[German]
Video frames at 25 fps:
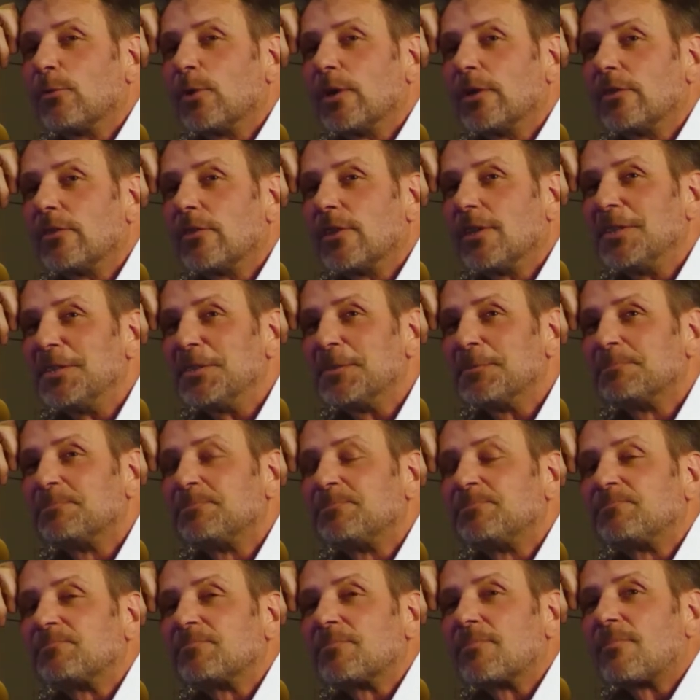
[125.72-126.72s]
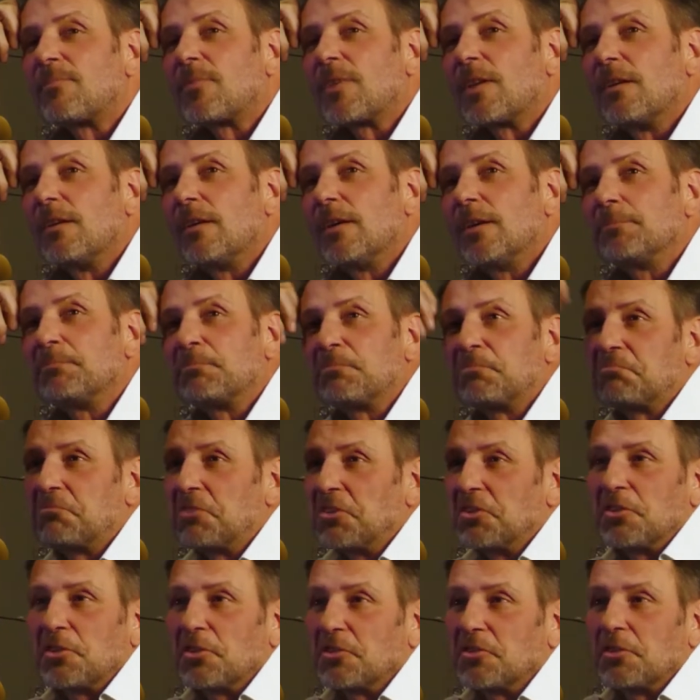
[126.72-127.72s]
geworden sind. Ähm,
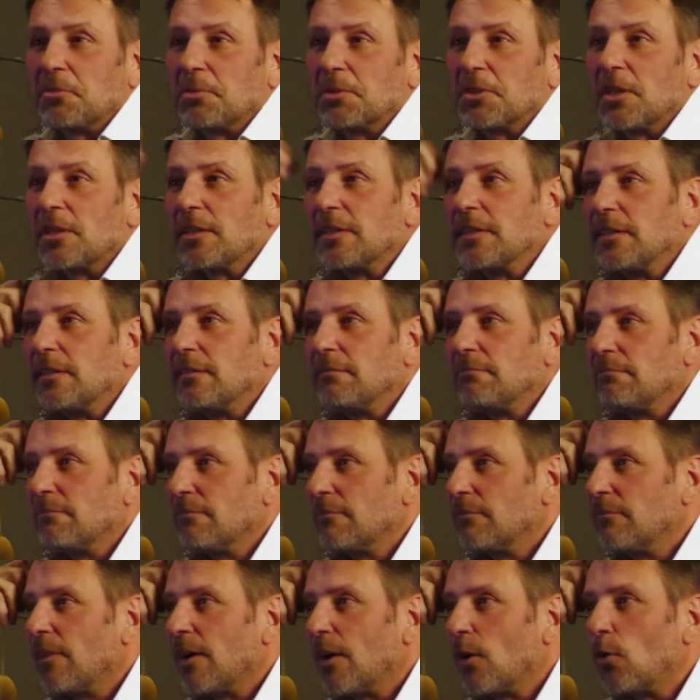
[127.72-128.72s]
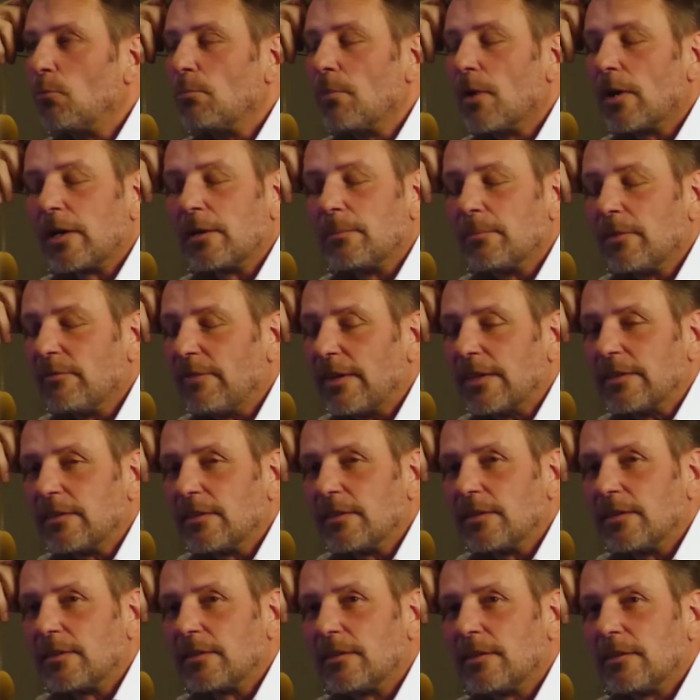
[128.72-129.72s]
das hat sich aber dann, warum auch immer, weiß
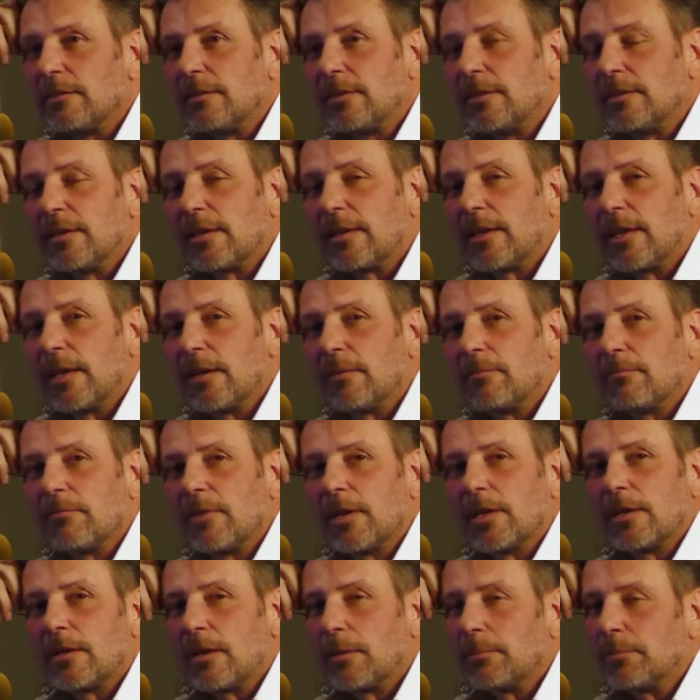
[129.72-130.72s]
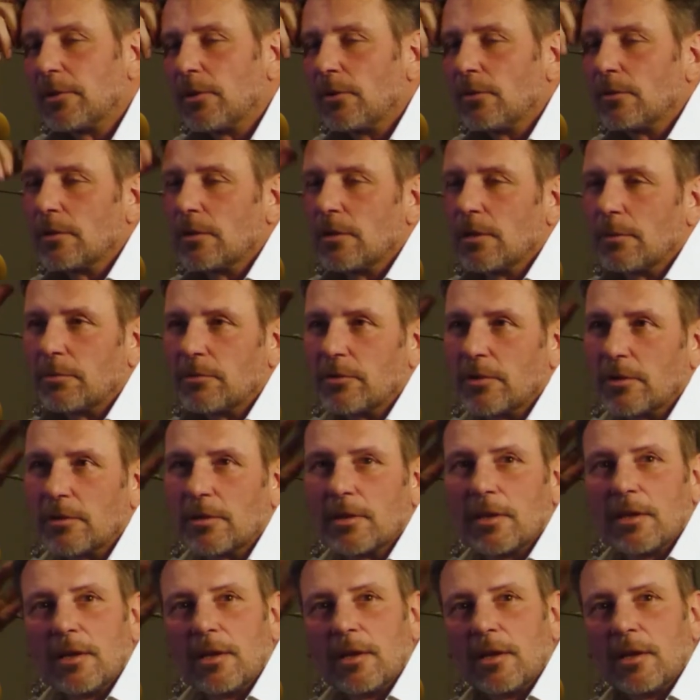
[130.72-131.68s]
ich nicht, nicht ergeben, weil ich glaube, die Eltern haben gesagt,